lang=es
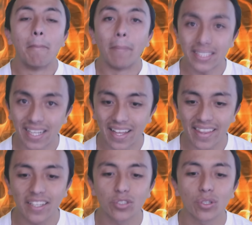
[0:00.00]
Más
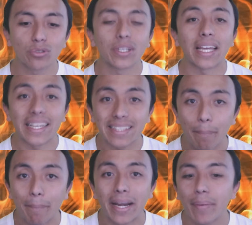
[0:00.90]
allá de eso,
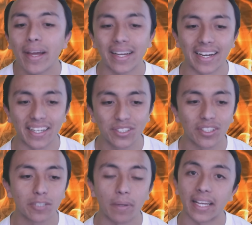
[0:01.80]
esta breve
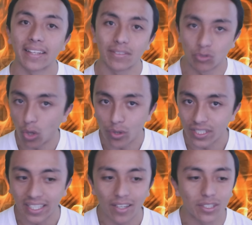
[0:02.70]
aclaración es para
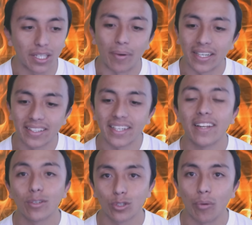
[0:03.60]
todos aquellos que van a
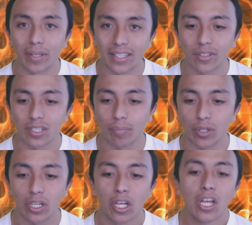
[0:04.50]
entrar en los comentarios a
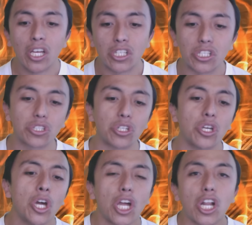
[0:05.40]
poner es
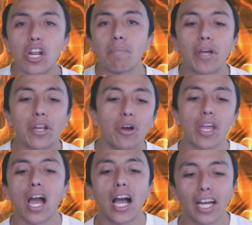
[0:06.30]
que el
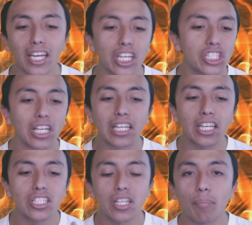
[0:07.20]
imperio Yankee es el
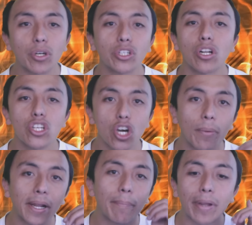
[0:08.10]
que está poniendo el
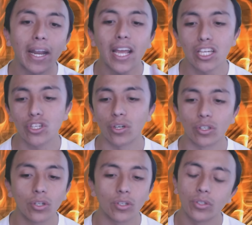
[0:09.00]

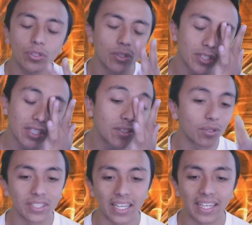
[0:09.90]
sobreprecio. No, no, no,
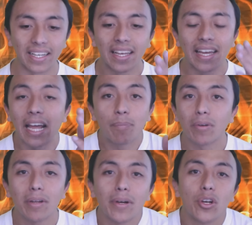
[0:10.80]
señor. O sea, el, el
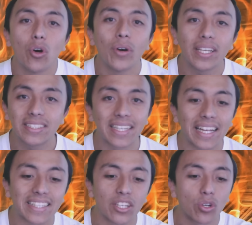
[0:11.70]
problema no es
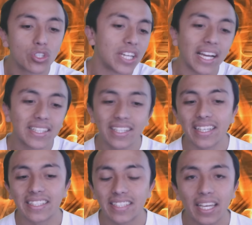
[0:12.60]
que el señor
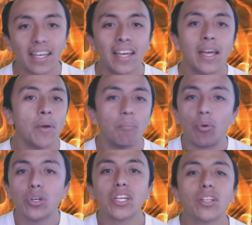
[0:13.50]
Yankee esté
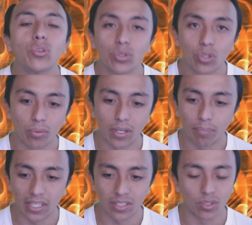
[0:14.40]
poniendo un
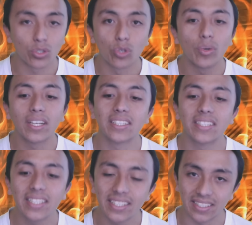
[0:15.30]
sobreprecio. Eso no
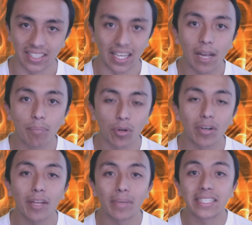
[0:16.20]
existe. El
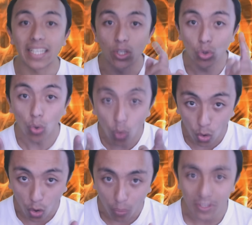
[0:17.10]
problema es que
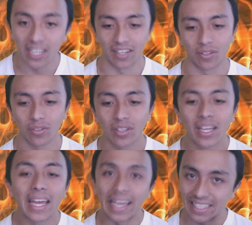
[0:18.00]
tu gobierno
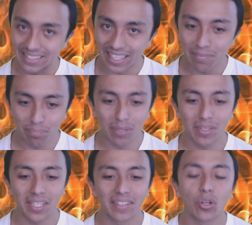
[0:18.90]
está
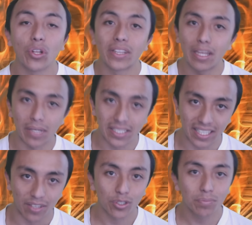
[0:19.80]
imprimiendo
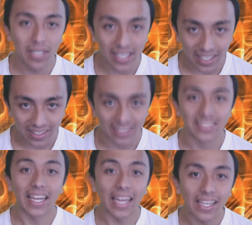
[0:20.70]
demasiados
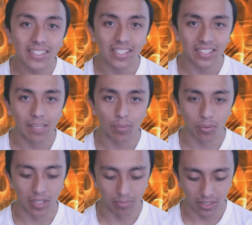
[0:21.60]
billetes. Ese es el
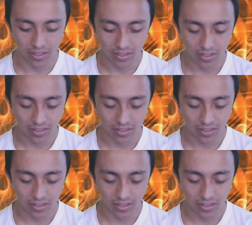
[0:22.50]
problema.